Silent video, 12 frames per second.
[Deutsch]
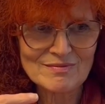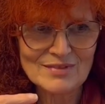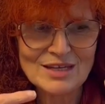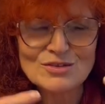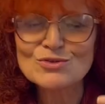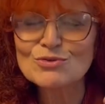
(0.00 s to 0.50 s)

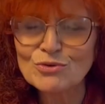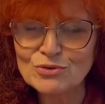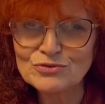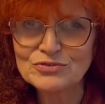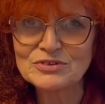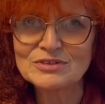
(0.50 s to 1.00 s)
in
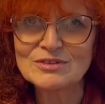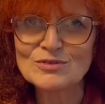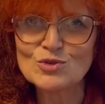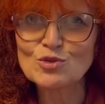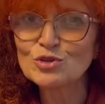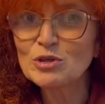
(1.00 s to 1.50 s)
Zukunft
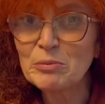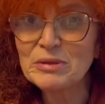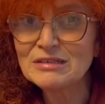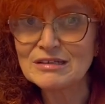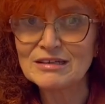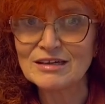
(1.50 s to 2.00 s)
zu
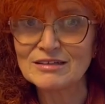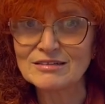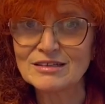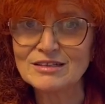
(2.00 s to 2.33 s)
unterbinden hat.